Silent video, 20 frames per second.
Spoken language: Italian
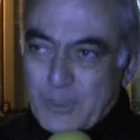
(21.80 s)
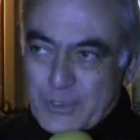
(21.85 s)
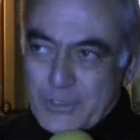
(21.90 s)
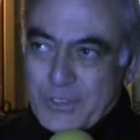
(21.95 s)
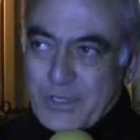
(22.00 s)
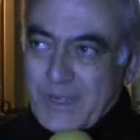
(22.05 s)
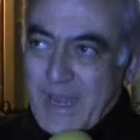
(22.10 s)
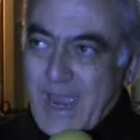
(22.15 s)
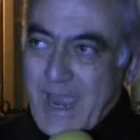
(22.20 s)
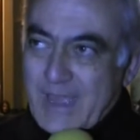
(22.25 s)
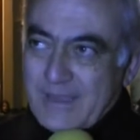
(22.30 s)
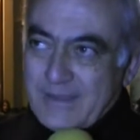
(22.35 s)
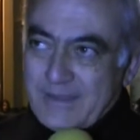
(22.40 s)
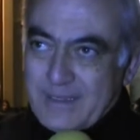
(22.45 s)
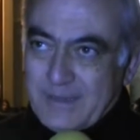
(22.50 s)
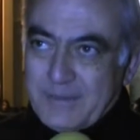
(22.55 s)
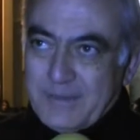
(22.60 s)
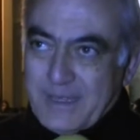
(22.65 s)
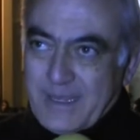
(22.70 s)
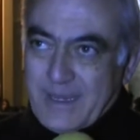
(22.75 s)

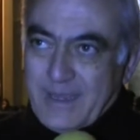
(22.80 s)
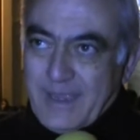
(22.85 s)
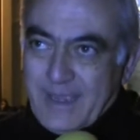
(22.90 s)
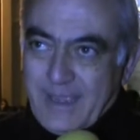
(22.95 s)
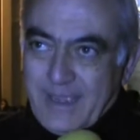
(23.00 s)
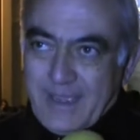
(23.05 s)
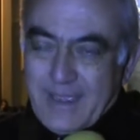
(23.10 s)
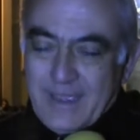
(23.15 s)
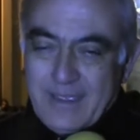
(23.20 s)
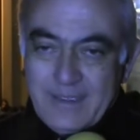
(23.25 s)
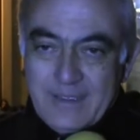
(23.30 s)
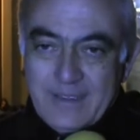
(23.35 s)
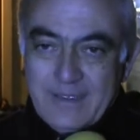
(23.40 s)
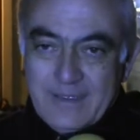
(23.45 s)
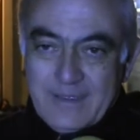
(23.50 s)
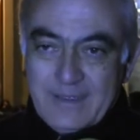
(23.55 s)
emozionante perché